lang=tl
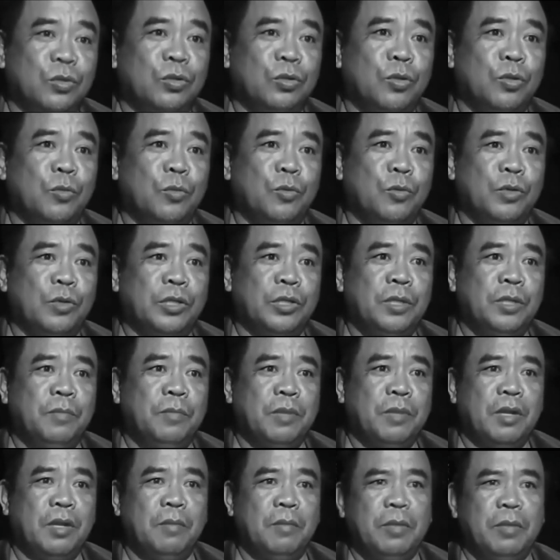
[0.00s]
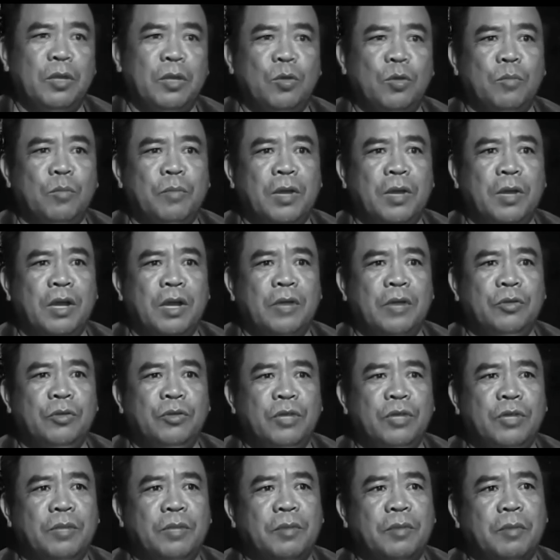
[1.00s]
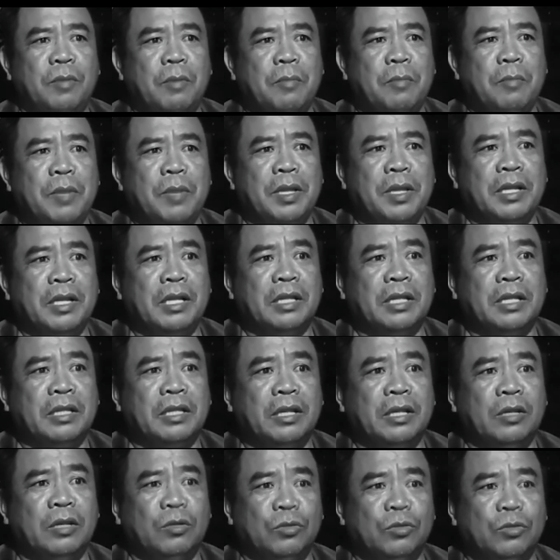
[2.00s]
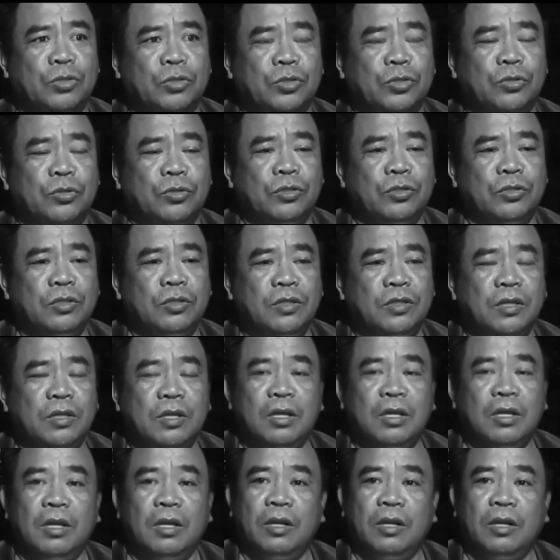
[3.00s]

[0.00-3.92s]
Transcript: so, so, po kasi parang mayroon pang ano yun eh. Parang may pendant at anak cross yun.